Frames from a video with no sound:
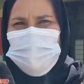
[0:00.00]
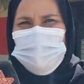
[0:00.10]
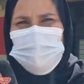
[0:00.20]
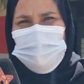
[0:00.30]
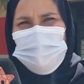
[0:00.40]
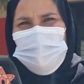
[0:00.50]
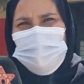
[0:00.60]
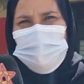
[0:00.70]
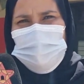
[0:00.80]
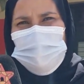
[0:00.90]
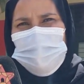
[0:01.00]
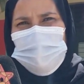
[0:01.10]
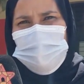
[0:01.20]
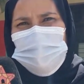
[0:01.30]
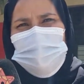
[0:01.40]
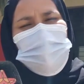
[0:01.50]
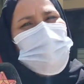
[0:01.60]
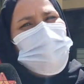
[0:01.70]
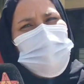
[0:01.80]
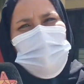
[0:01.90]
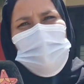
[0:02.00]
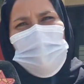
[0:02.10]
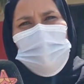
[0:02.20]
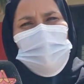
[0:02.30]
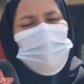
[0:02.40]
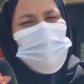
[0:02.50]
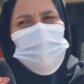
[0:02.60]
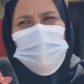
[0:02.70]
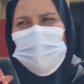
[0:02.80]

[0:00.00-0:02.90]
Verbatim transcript: التنظيم يعني مزيان التنظيم مزيان كلشي